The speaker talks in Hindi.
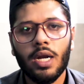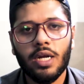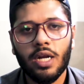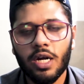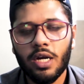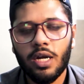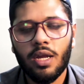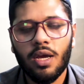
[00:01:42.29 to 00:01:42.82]

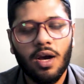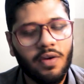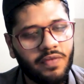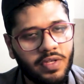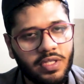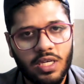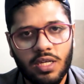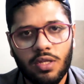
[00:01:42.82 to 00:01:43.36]
ठंड काफ़ी
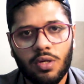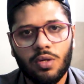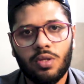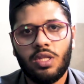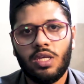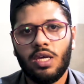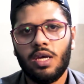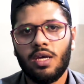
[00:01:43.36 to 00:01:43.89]
ज़्यादा
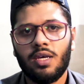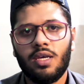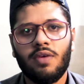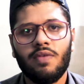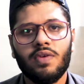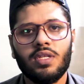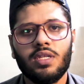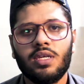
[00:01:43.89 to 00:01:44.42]
होती है
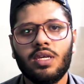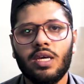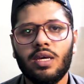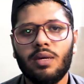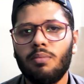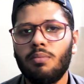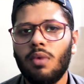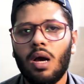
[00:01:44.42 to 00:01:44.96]
इवन के
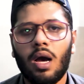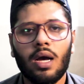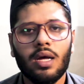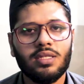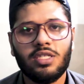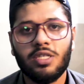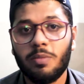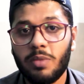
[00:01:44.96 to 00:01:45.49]
हाथ
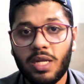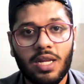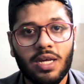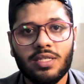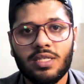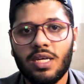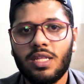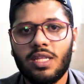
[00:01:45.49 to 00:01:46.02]
जमने लग
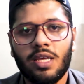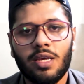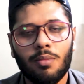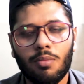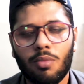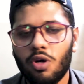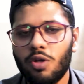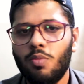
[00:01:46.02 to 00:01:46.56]
जाते हैं
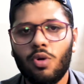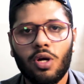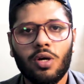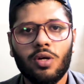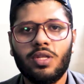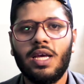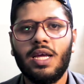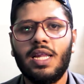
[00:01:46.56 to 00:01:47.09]
बहुत बुरा
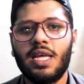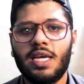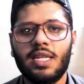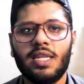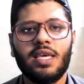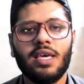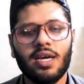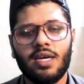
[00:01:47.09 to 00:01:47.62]
होता है लेकिन
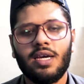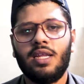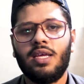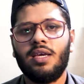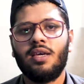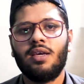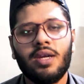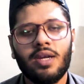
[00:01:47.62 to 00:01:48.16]
क्या करें
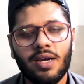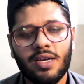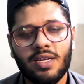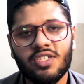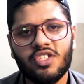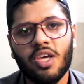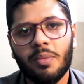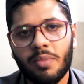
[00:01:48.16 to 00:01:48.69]
ठंड
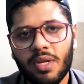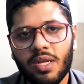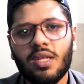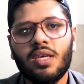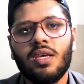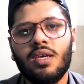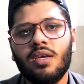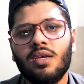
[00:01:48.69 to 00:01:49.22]
इज़
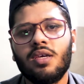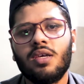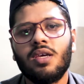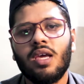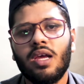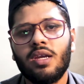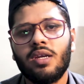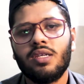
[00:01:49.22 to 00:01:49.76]
टेम्प्रेरी
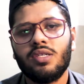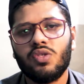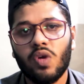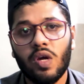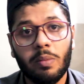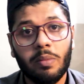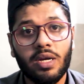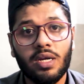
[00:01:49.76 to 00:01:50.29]
एंड
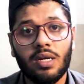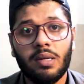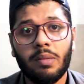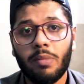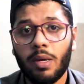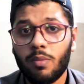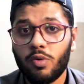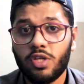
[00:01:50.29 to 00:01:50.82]
इन्जॉयमेंट
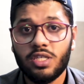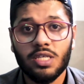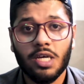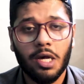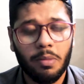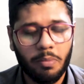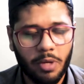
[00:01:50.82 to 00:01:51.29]
मेमोरीज़ आर